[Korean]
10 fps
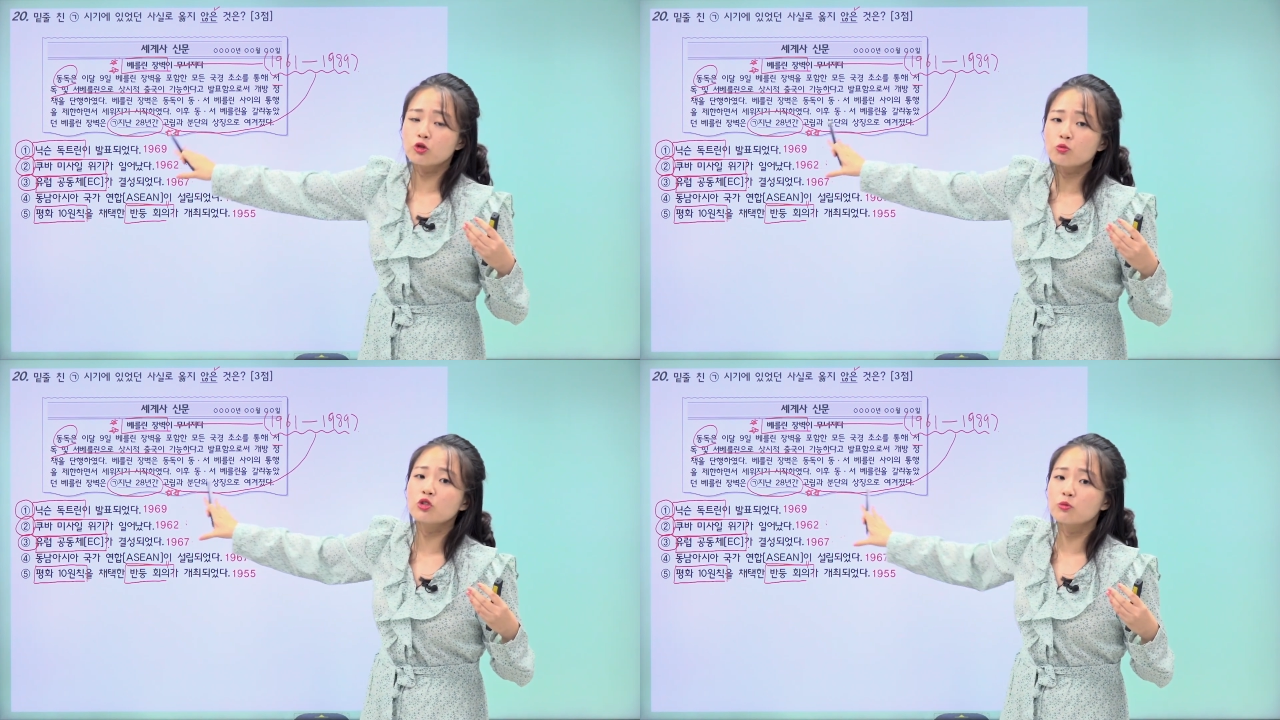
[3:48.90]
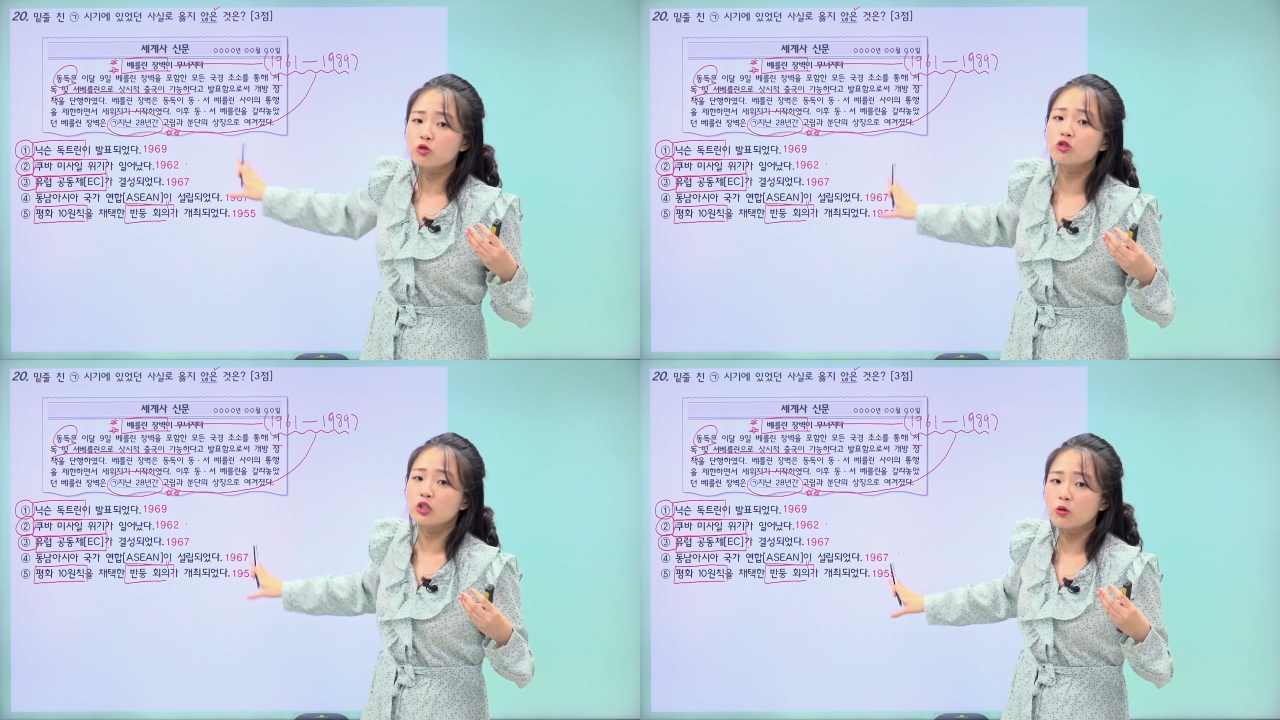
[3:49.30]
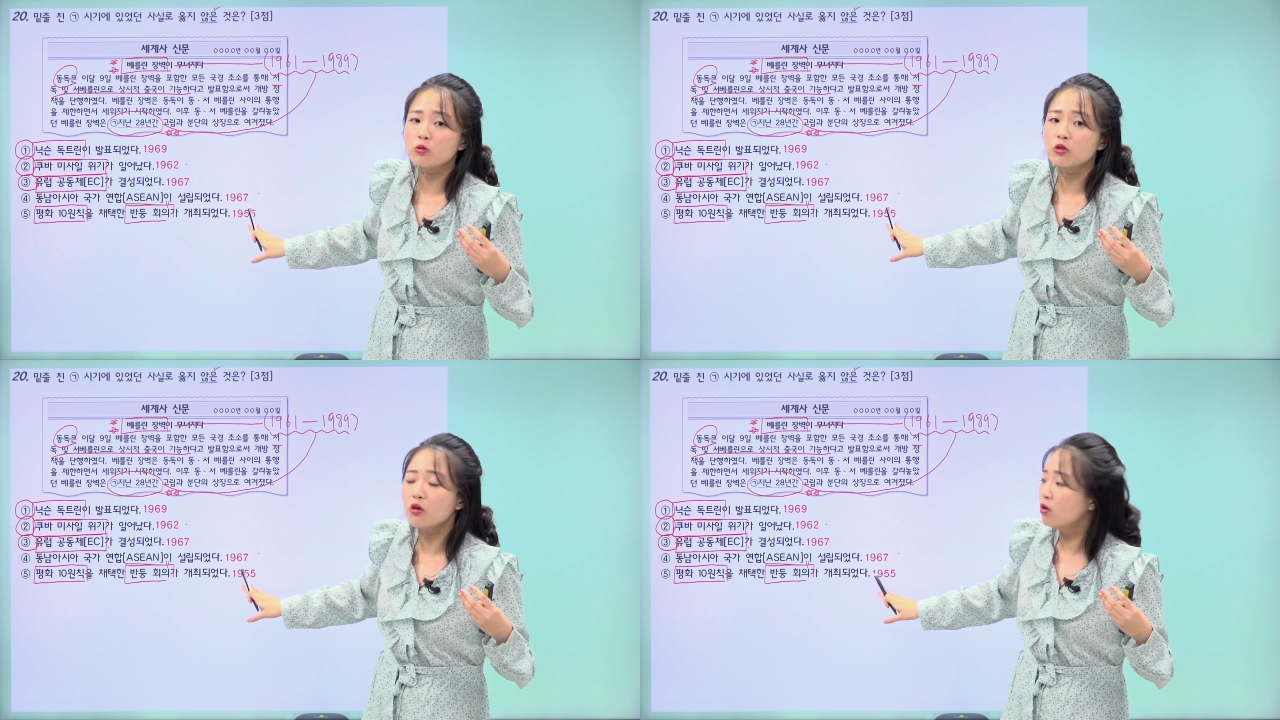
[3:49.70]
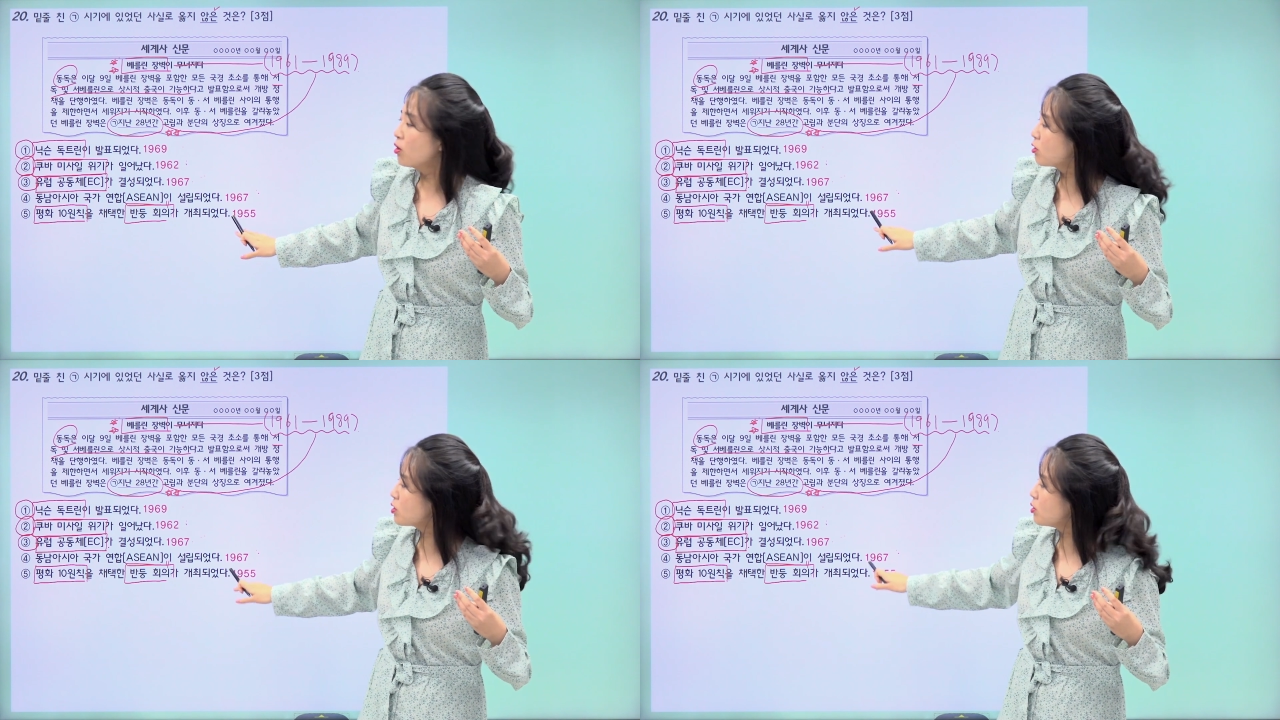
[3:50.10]
충분히 묶을 수 있거든요.
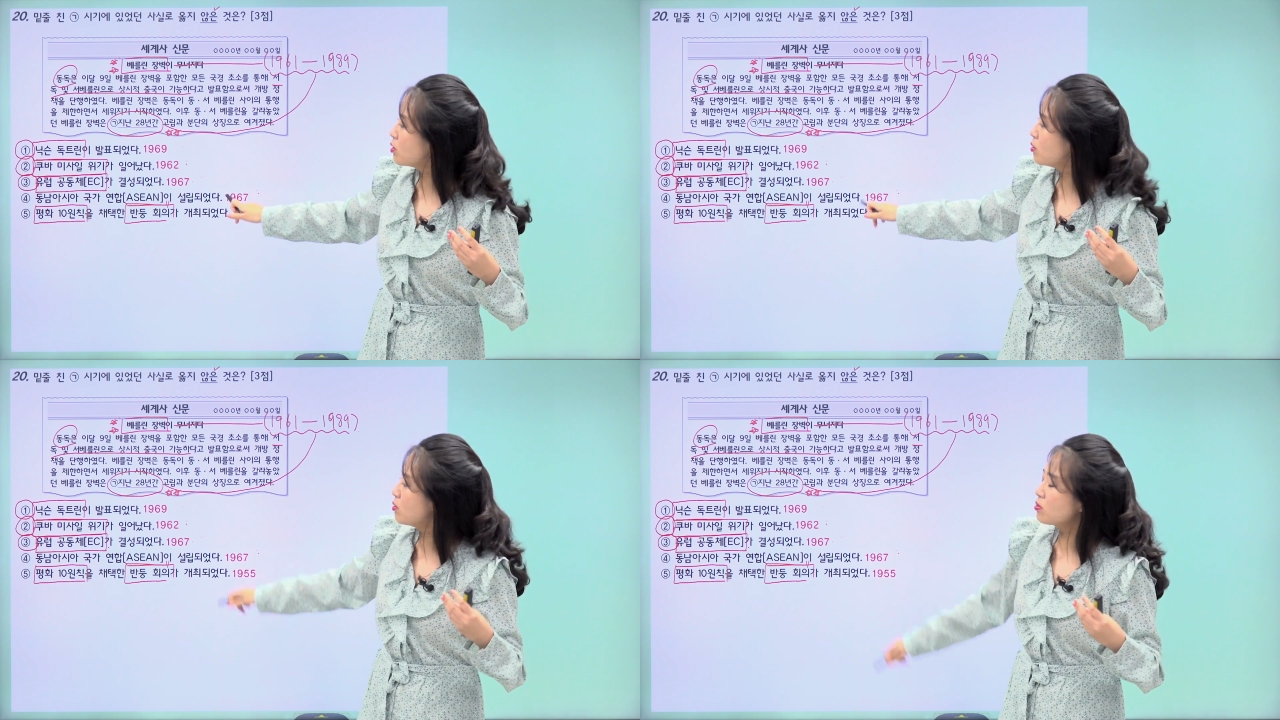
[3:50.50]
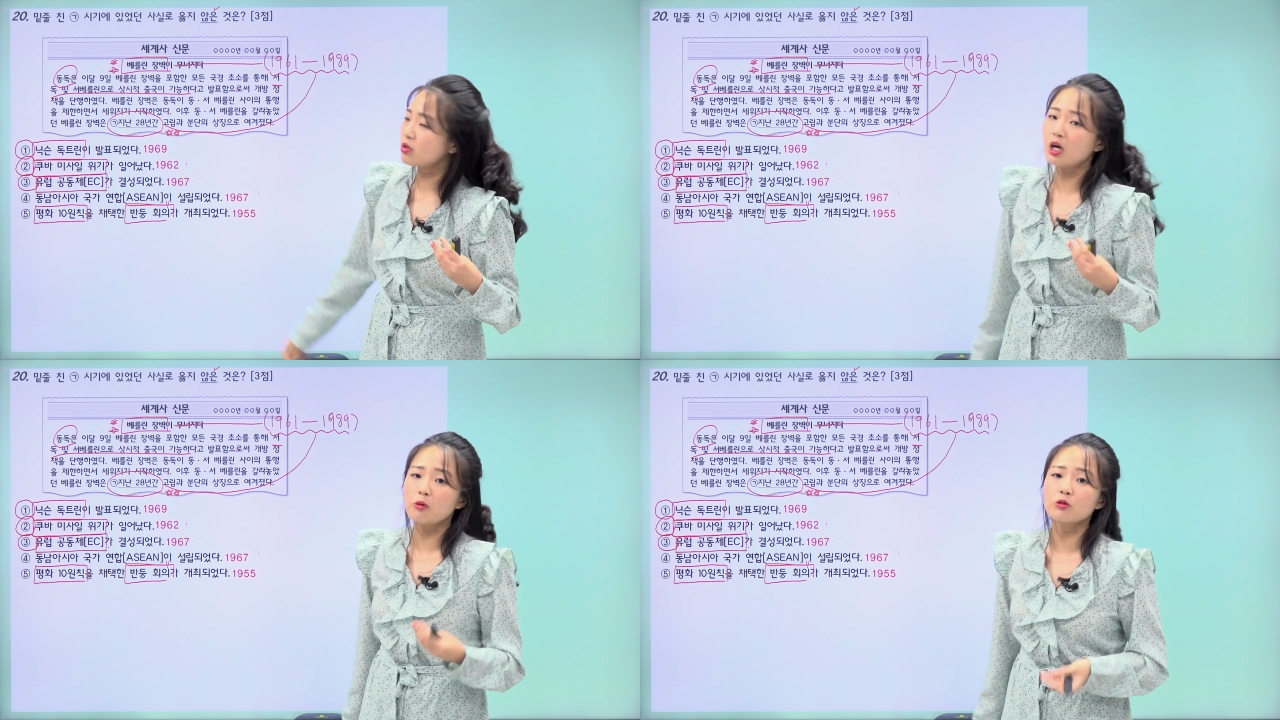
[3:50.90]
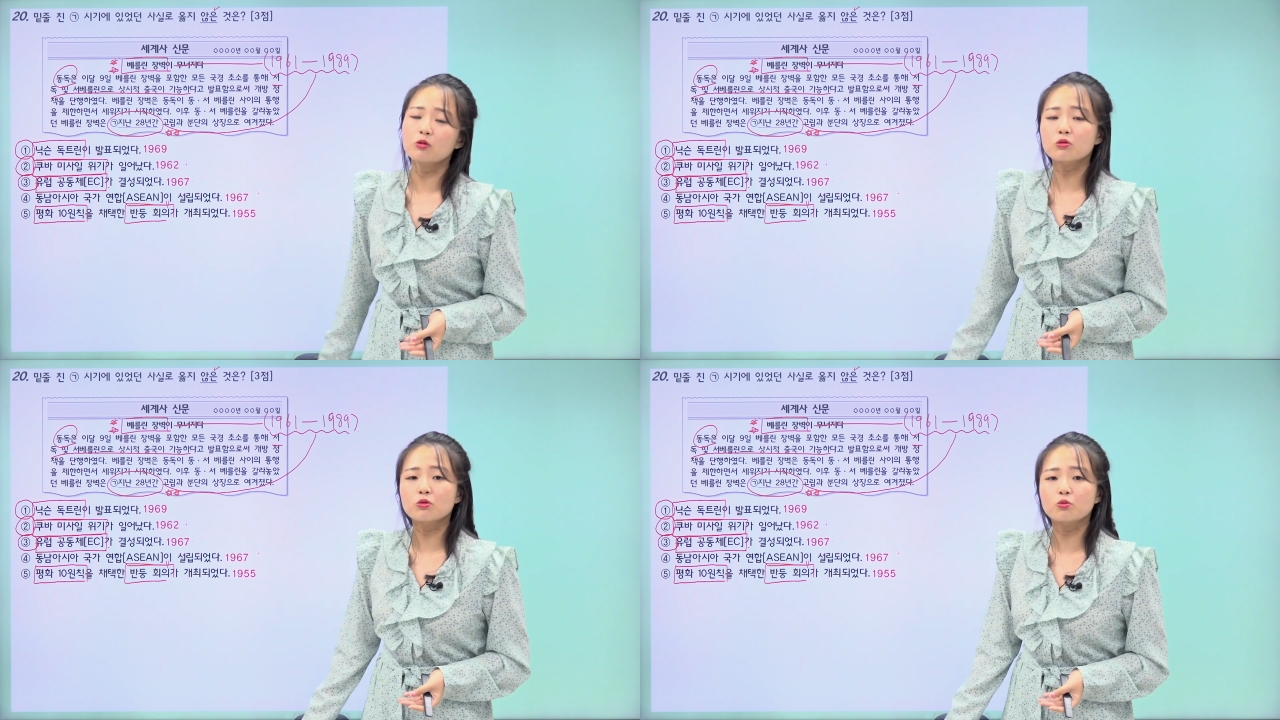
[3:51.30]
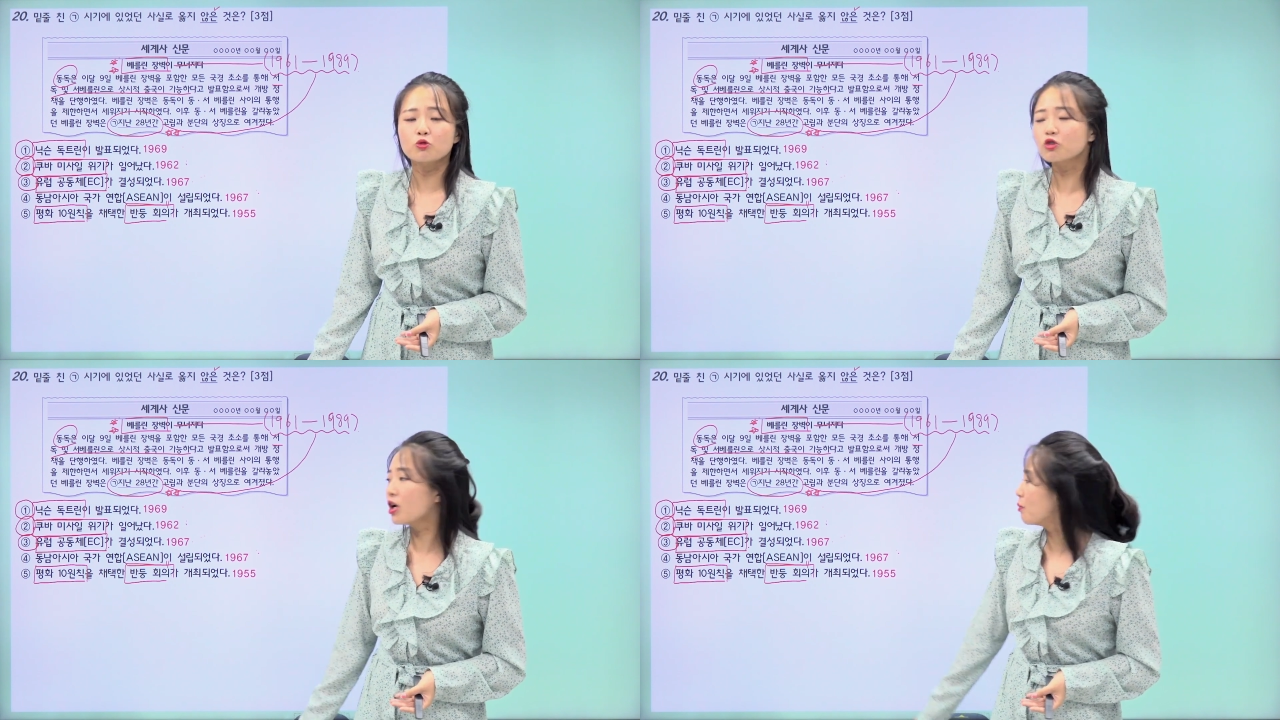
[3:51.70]
그래서 어? 4번 좀 주제랑